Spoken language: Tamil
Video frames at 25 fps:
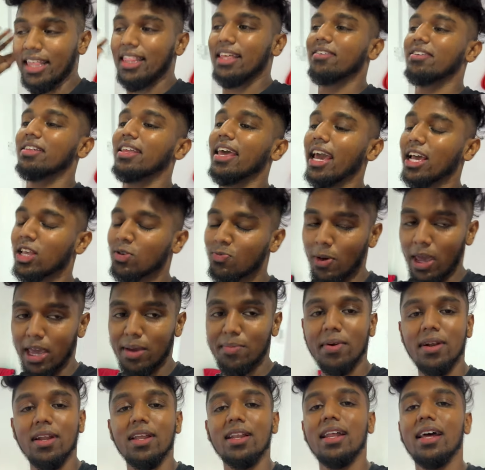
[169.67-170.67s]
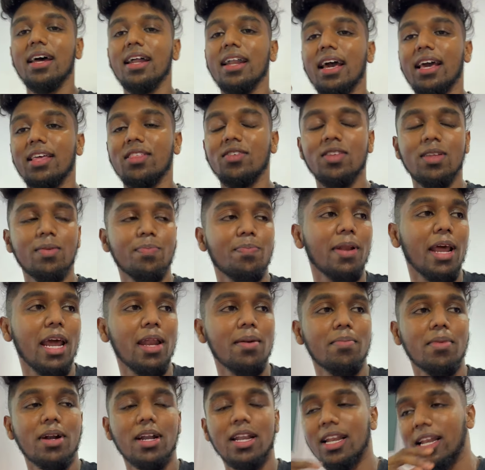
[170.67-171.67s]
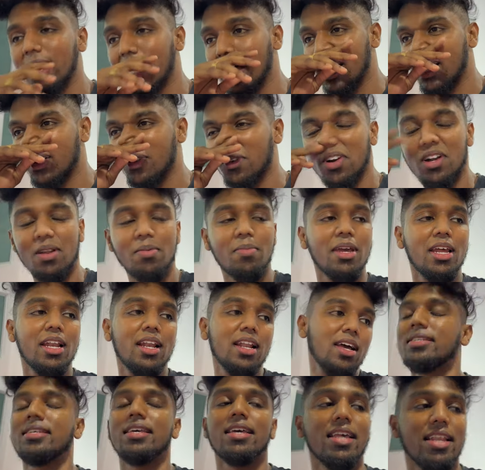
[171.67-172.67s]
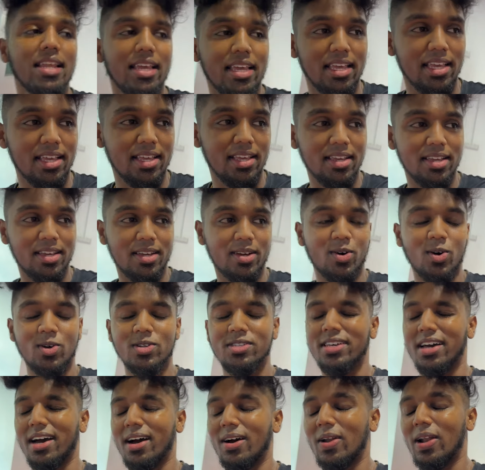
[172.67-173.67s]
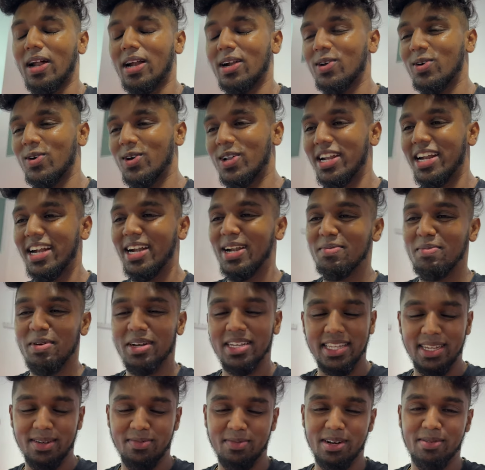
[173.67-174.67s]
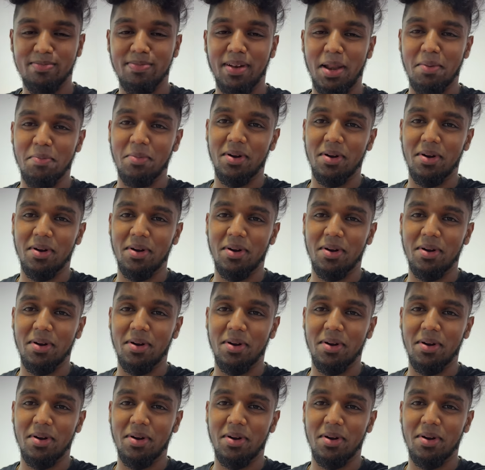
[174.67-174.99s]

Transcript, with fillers: இதை வந்து எக்ஸ்பெக்ட் பண்ணல நான் இது வந்து பிளான் பண்ணல ஒன்றுமே இல்லை சரி கோச் ஆகலான்னு ஒரு ரெண்டு மாதத்துக்கு முன்னாடி பிளான்